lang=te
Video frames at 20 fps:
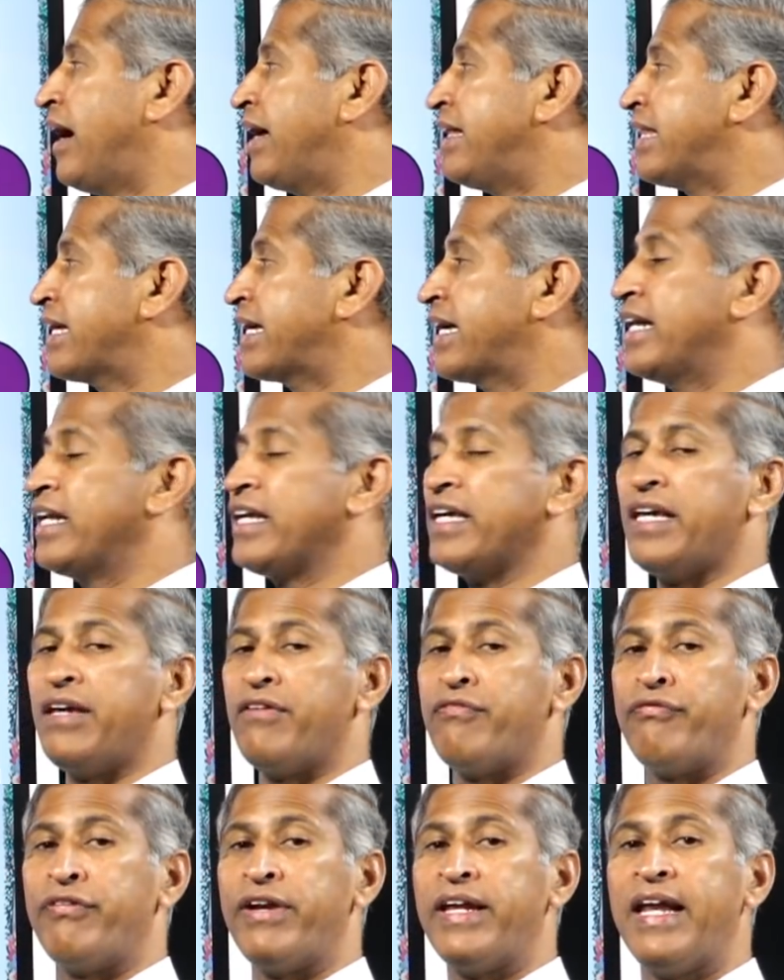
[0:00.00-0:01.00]
అందుకని ఈ
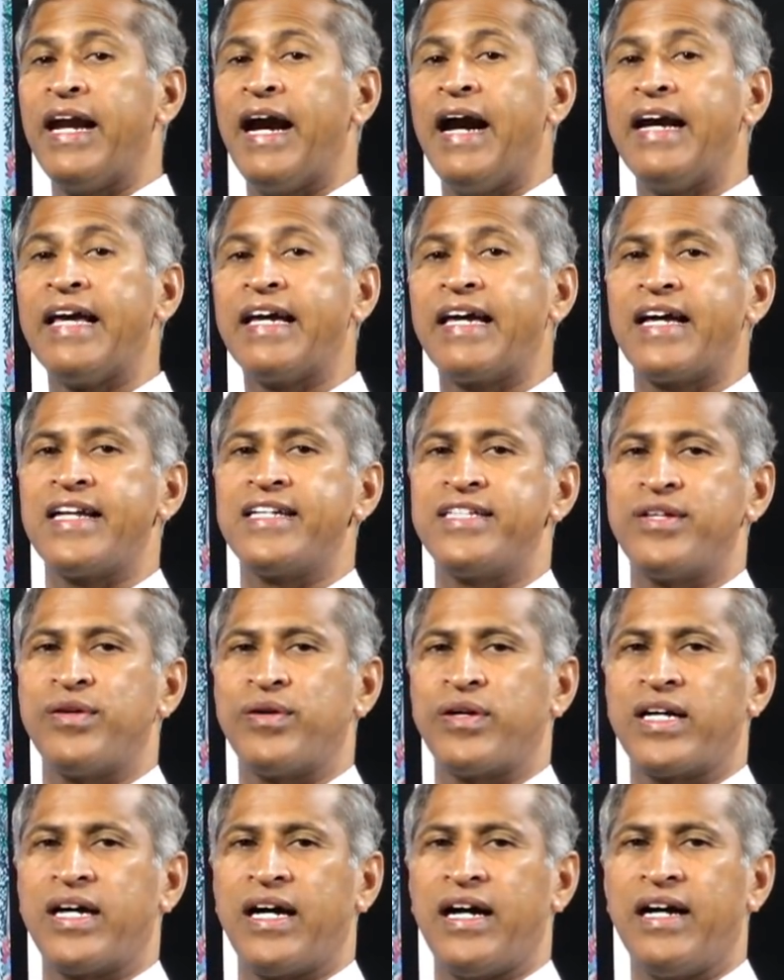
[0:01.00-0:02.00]
ఫ్రీ రాడికల్స్
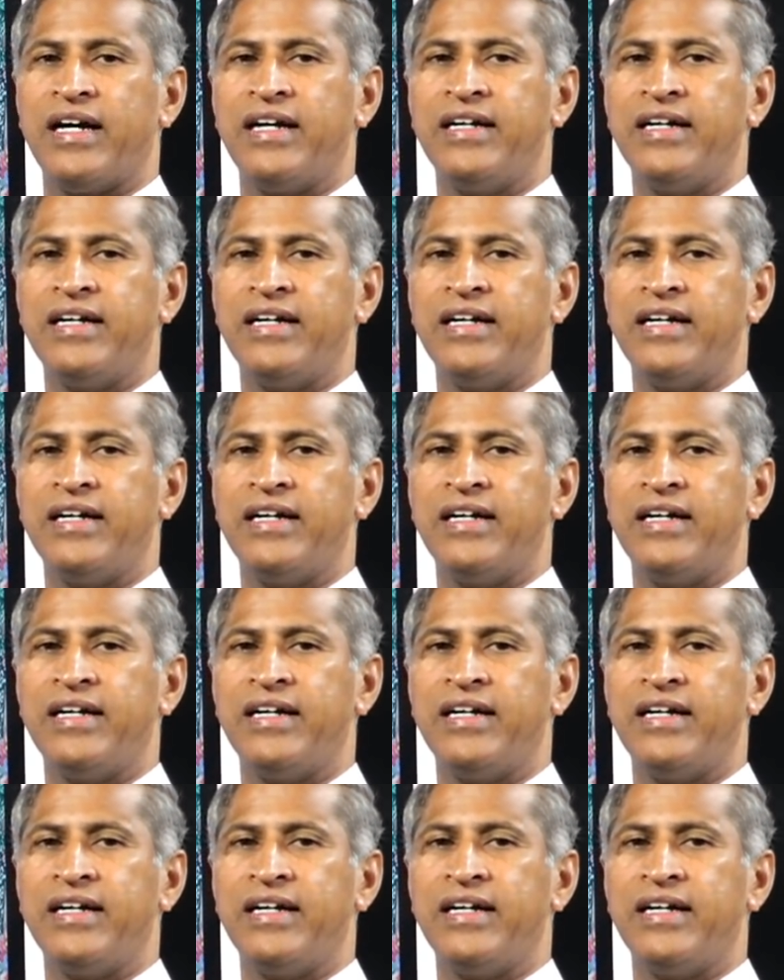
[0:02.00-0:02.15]
యొక్క